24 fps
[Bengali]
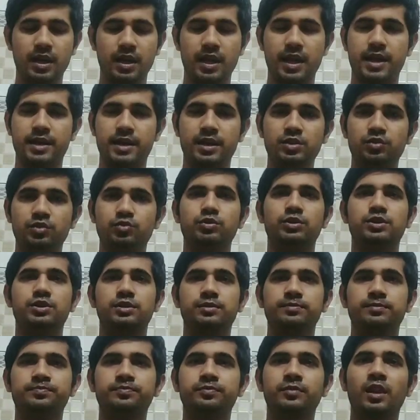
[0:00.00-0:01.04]
অ্যান্ড এ সুইচ
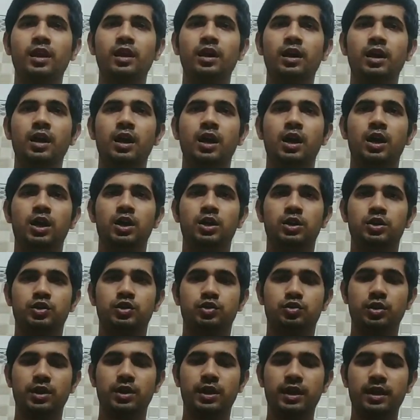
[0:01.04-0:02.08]
সো
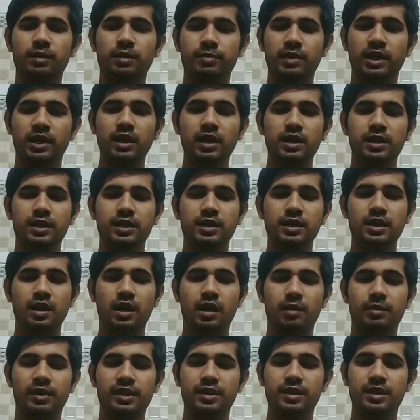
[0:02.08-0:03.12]
এখানে মেনলি
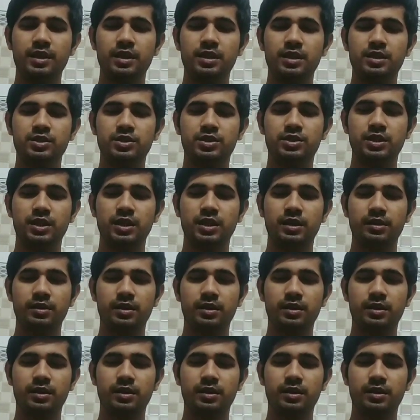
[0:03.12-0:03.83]
আমাদের যে